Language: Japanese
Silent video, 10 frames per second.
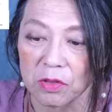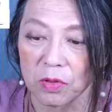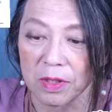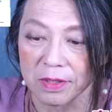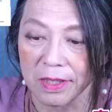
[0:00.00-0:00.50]
ある
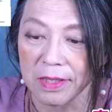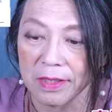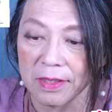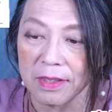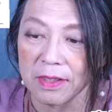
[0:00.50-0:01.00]
とかさ
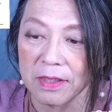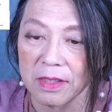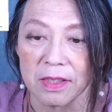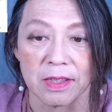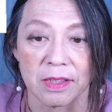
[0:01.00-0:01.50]

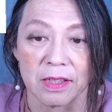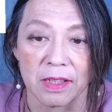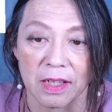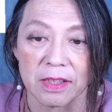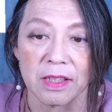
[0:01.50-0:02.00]
なん
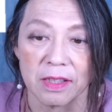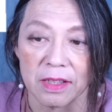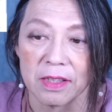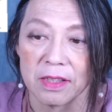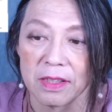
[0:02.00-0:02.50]
だかんだ
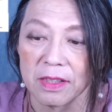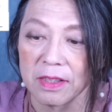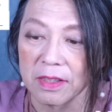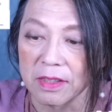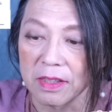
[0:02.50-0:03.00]

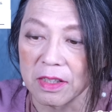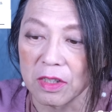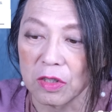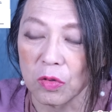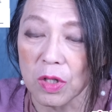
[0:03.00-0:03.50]

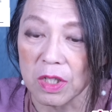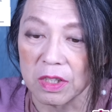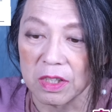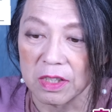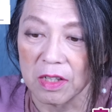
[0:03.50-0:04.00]
ででどれ
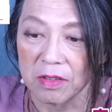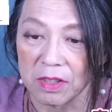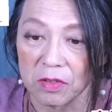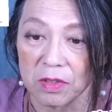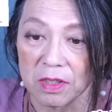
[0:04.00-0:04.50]
になる
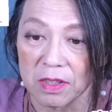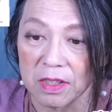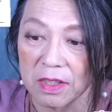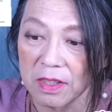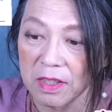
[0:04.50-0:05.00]
かによってです
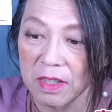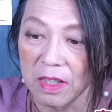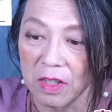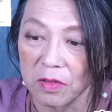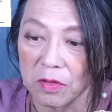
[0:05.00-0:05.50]
ね
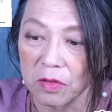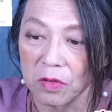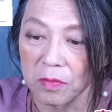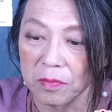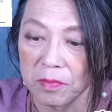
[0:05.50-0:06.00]
あのこ
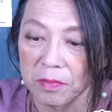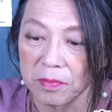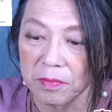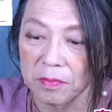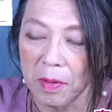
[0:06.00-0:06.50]
の、
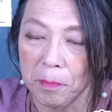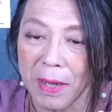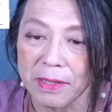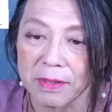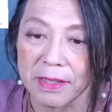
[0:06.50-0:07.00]
まあ、
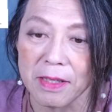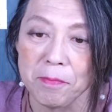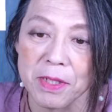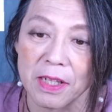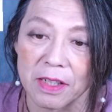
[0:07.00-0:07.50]
罰
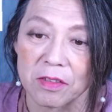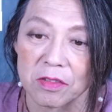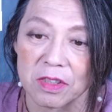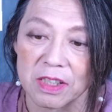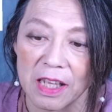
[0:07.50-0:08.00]
金みたいになってく
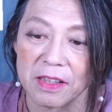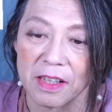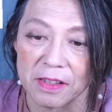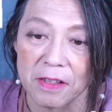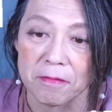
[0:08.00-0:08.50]
るんですねだん
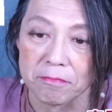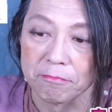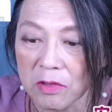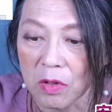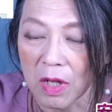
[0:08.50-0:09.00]
だんね
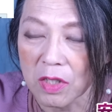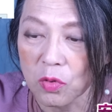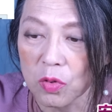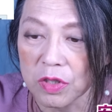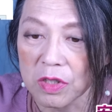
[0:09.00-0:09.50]
過
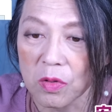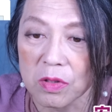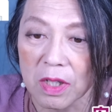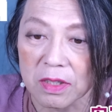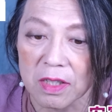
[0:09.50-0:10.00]
少申
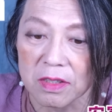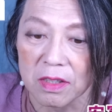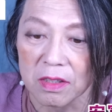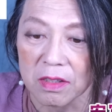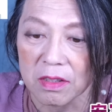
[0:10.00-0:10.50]
告加算
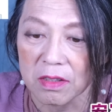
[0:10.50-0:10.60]
税